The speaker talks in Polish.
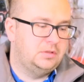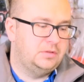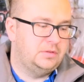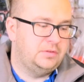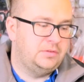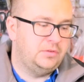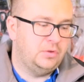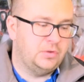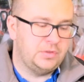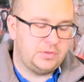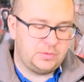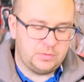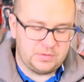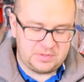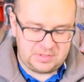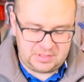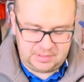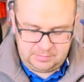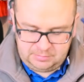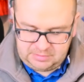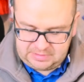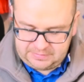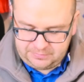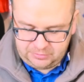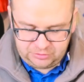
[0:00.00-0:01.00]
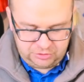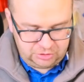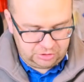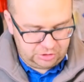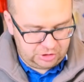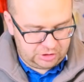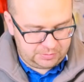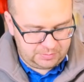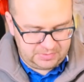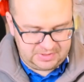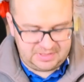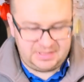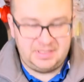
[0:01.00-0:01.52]
W związku z tym
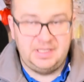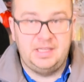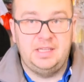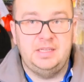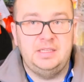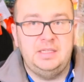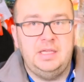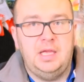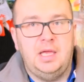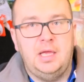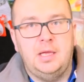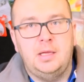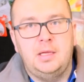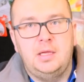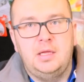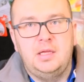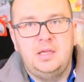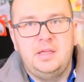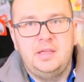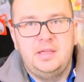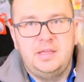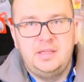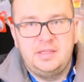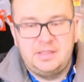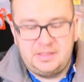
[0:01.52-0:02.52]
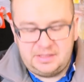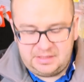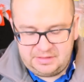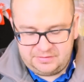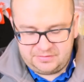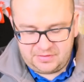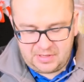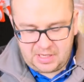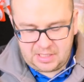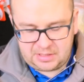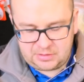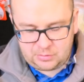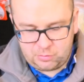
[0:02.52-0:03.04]
stworzyliśmy serię
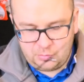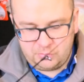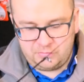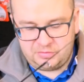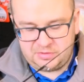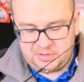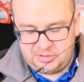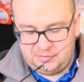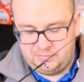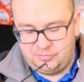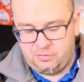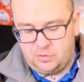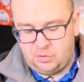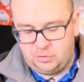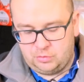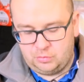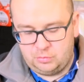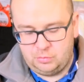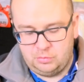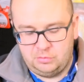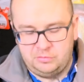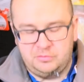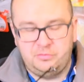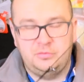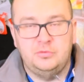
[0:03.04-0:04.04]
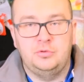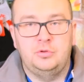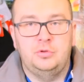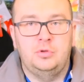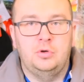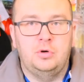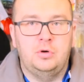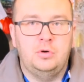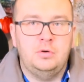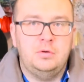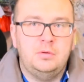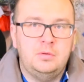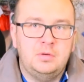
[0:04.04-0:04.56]
kiwaków, kiwoków
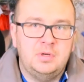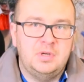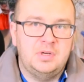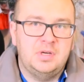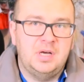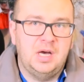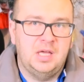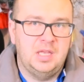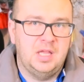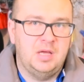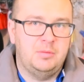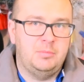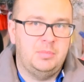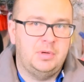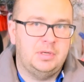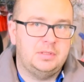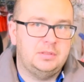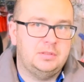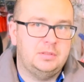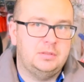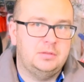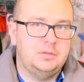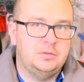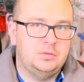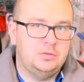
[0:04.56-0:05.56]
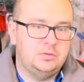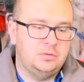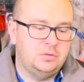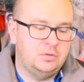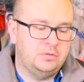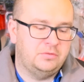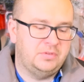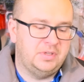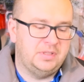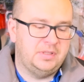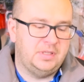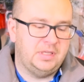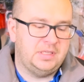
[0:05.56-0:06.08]
do halabard,
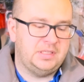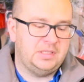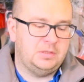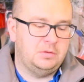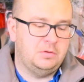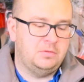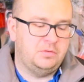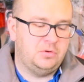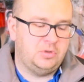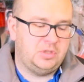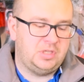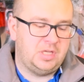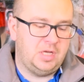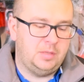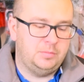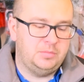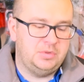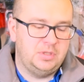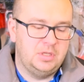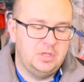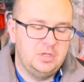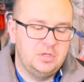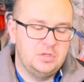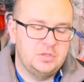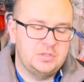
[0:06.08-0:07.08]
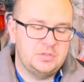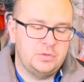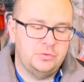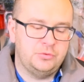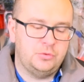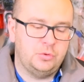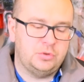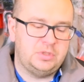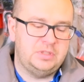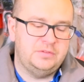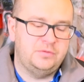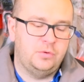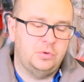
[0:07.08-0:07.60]
do wędek z kołowrotkami. Są
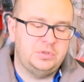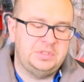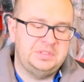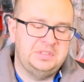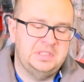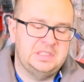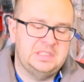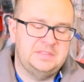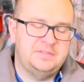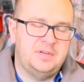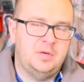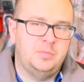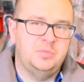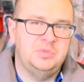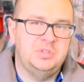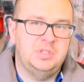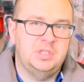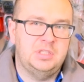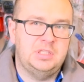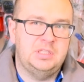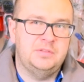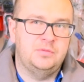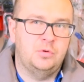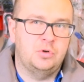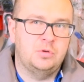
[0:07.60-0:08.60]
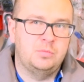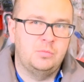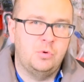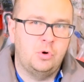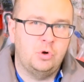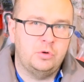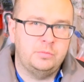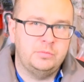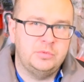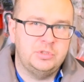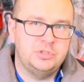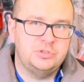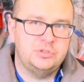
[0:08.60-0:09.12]
to kiwoki, nazywamy je kiwok
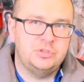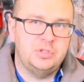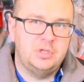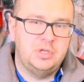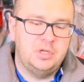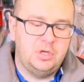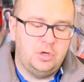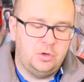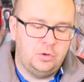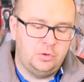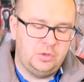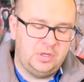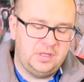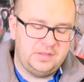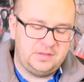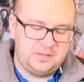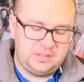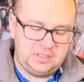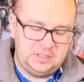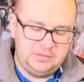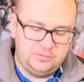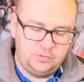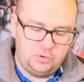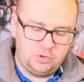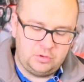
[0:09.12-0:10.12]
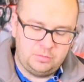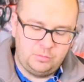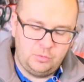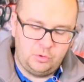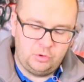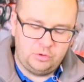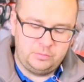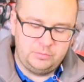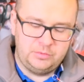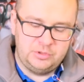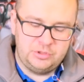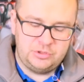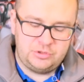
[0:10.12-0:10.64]
mormysz oraz kiwok
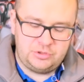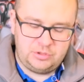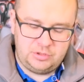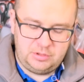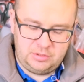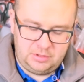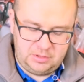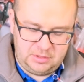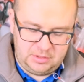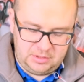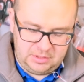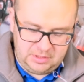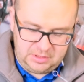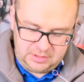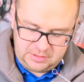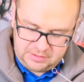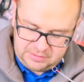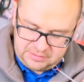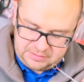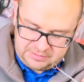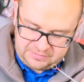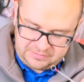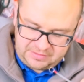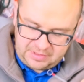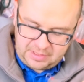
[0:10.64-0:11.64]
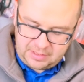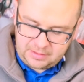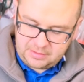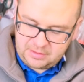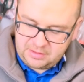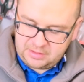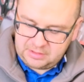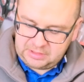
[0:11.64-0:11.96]
mormysz 2.